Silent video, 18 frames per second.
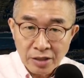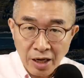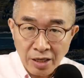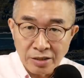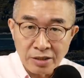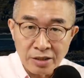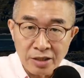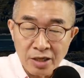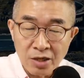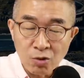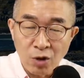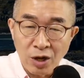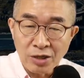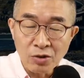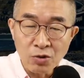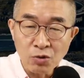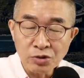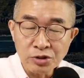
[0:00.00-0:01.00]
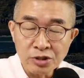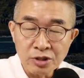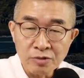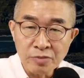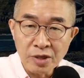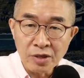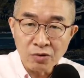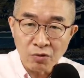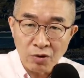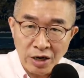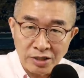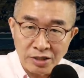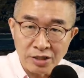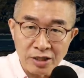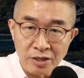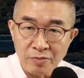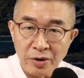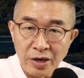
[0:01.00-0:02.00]
당연히 관동성명을
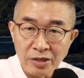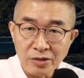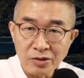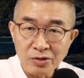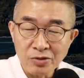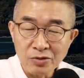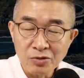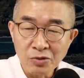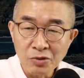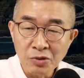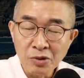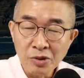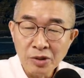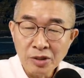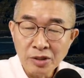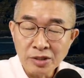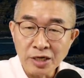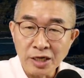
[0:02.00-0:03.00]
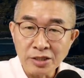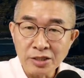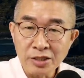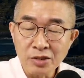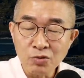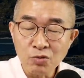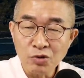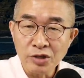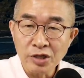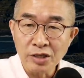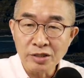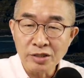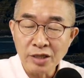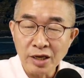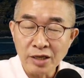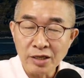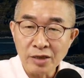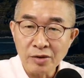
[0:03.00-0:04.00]
확실히 밝히고 자신이 원하는
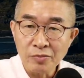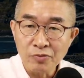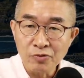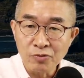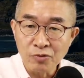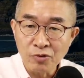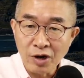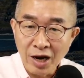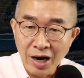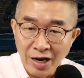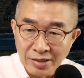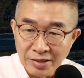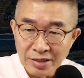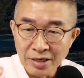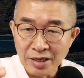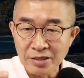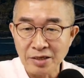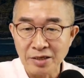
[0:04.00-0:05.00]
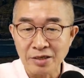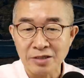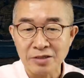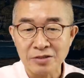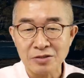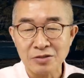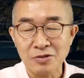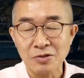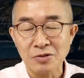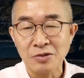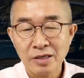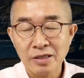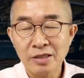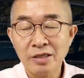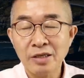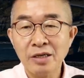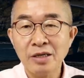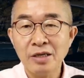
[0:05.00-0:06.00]
나라의 품으로 안겨야 되는 것이죠.
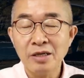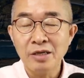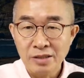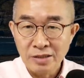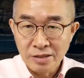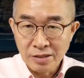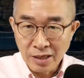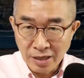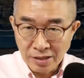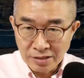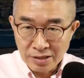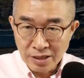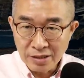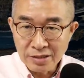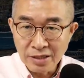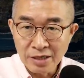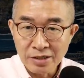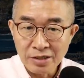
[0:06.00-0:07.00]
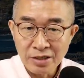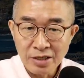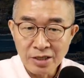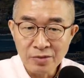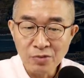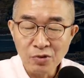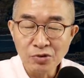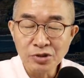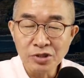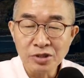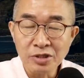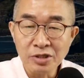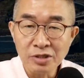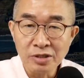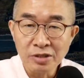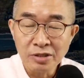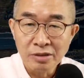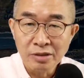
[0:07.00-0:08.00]
그러나 당사자인 이모
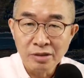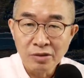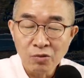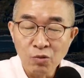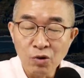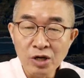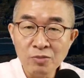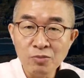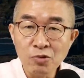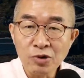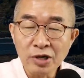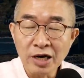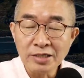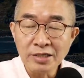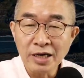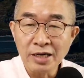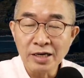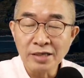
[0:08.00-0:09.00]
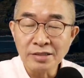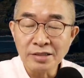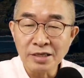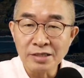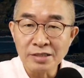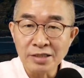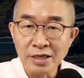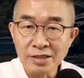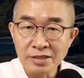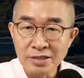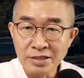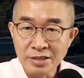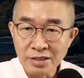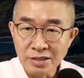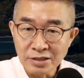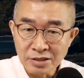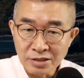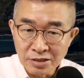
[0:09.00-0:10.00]
씨는 월북하지 않았다는 사실이
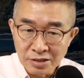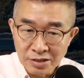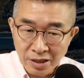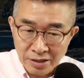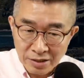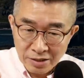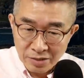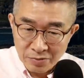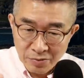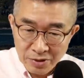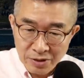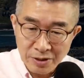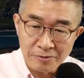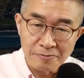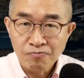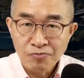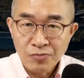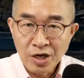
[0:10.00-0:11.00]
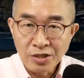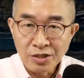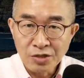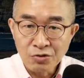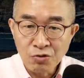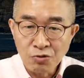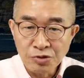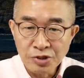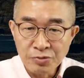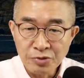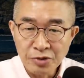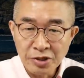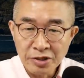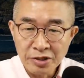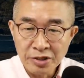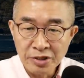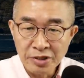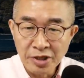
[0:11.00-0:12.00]
여기서 드러나는 겁니다. 다시
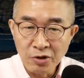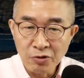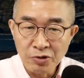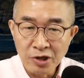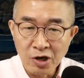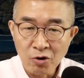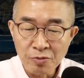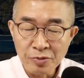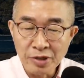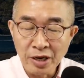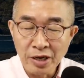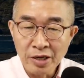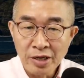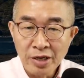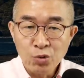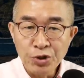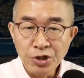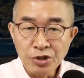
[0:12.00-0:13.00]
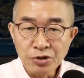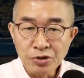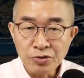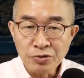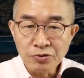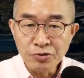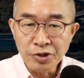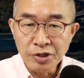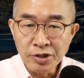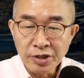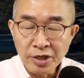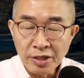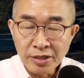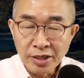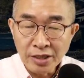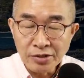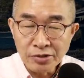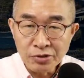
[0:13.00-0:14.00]
통지문에는 이런 내용이 나옵니다. 우리 측
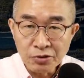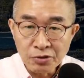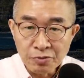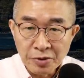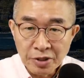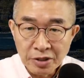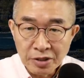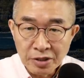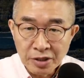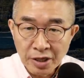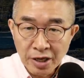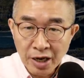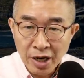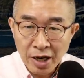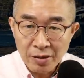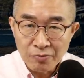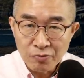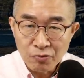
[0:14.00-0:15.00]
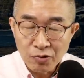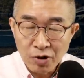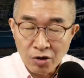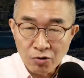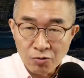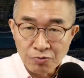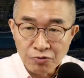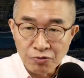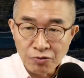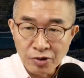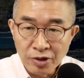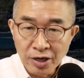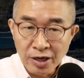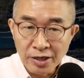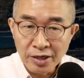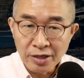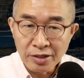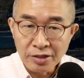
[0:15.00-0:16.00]
군인들의 단속 명령에 함구하고
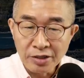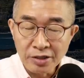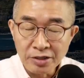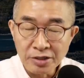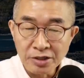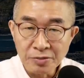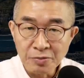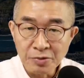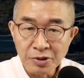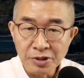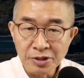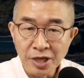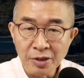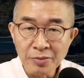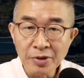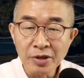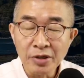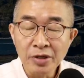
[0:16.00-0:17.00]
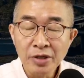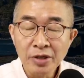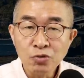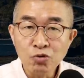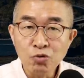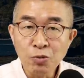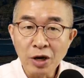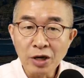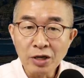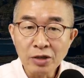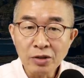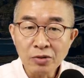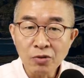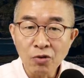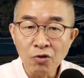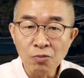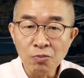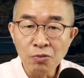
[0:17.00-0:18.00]
불응하게 더 접근하며 두발
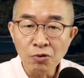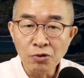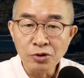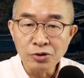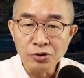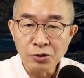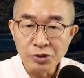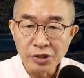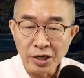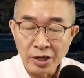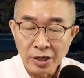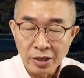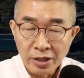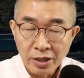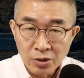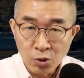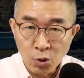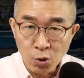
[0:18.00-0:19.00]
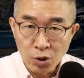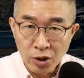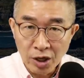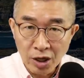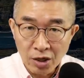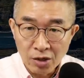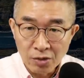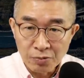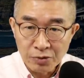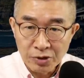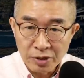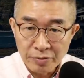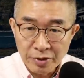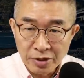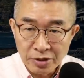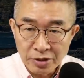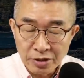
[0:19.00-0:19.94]
공포를 쏘자 놀라 엎드리며